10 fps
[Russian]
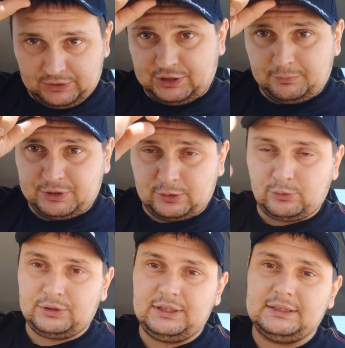Чепчик
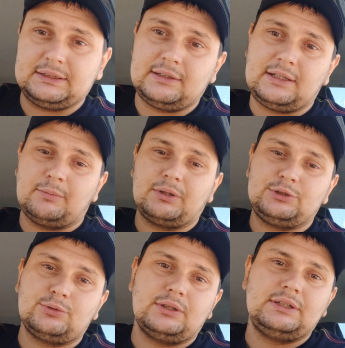он есть,
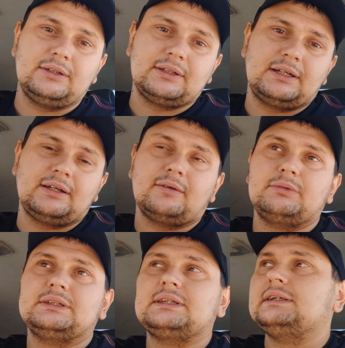кепочку одел, нахера
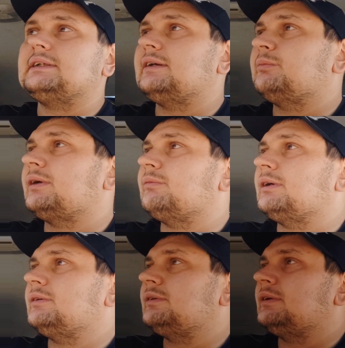мне стричься, не понимаю